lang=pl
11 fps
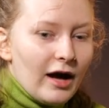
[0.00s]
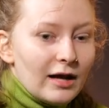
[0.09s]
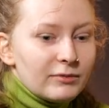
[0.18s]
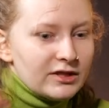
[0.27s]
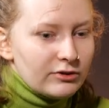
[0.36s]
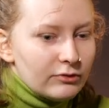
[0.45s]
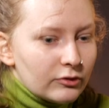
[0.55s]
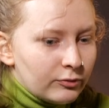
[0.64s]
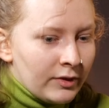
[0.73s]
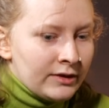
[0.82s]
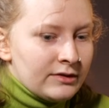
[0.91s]
albo zaczęły
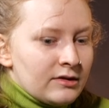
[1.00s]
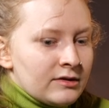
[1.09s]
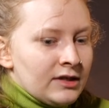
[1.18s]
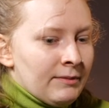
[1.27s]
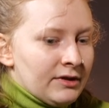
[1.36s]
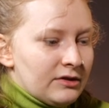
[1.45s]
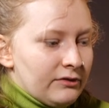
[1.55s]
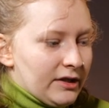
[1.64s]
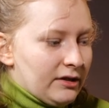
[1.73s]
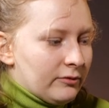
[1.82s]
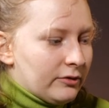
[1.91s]
kumać kryzys klimatyczny w
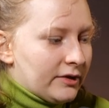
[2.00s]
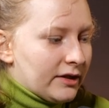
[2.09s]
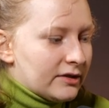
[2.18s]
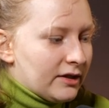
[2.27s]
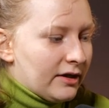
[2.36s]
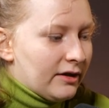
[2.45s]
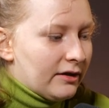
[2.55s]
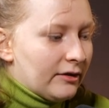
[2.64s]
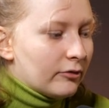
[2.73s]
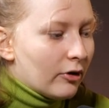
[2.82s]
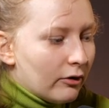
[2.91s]
takim kontekście
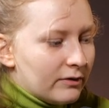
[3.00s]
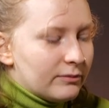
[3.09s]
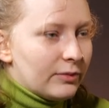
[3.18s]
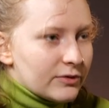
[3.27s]
naukowym,